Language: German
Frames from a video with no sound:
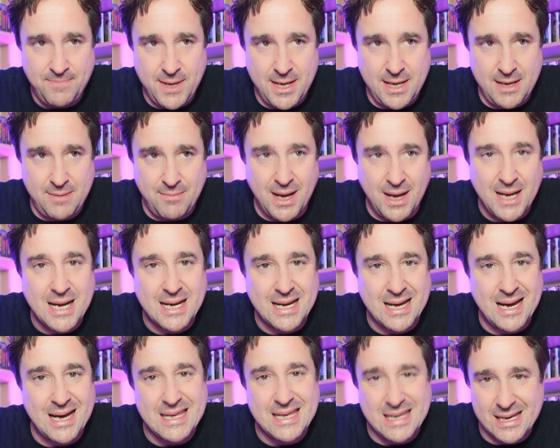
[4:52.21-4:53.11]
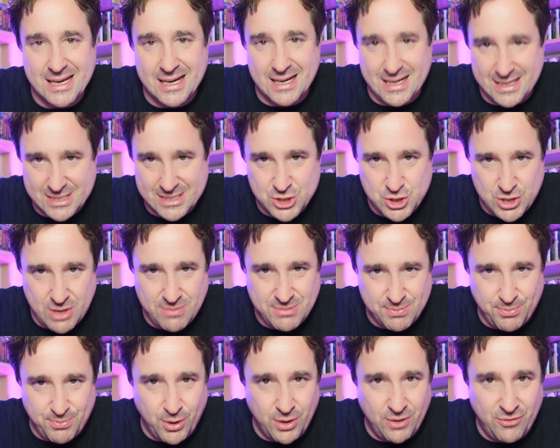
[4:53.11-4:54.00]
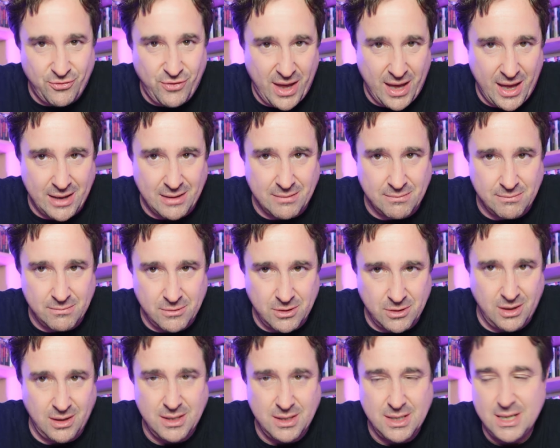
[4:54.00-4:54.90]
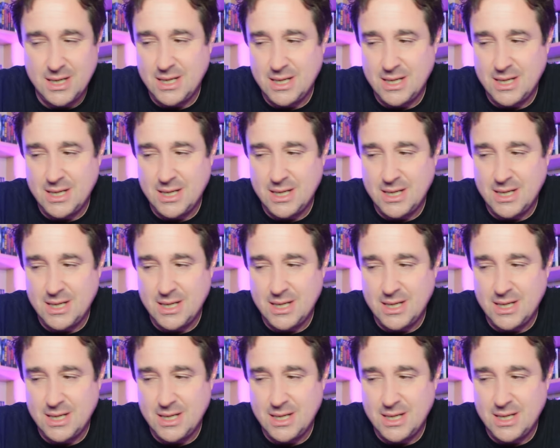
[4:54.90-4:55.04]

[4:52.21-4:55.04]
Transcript: in meiner Karriere als James Bond-Fan. Ja?